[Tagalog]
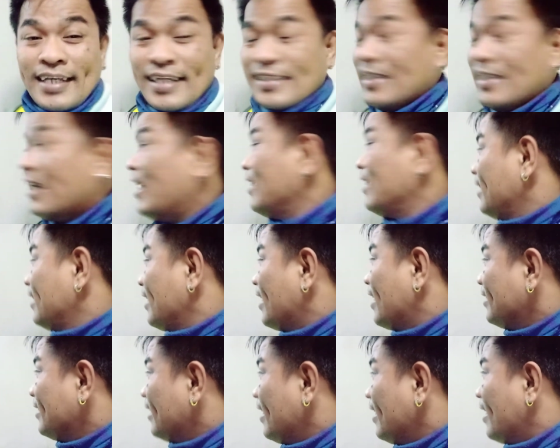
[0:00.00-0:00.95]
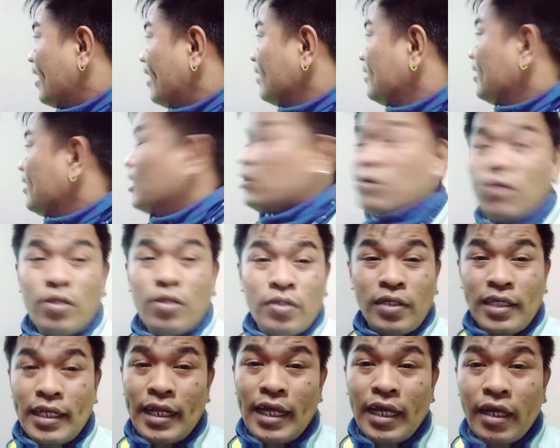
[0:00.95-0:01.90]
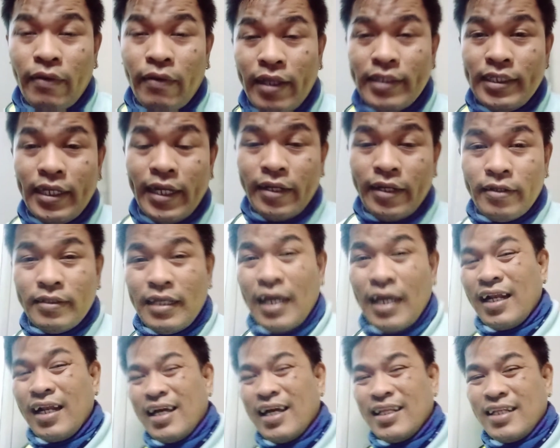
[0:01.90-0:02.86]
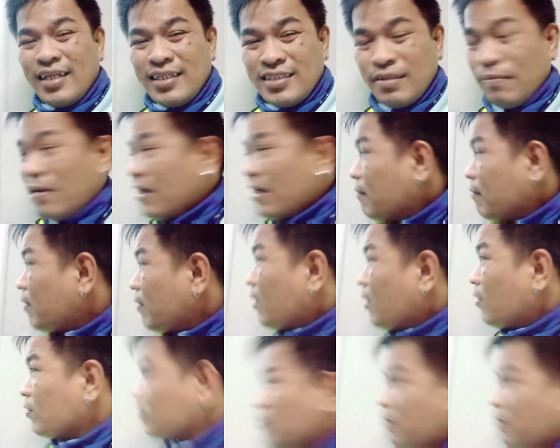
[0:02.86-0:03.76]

Kasi nga, hindi nga nila, hindi natuloy yung ginagawa nila, no? Dahil nga na rin sa ng panahon,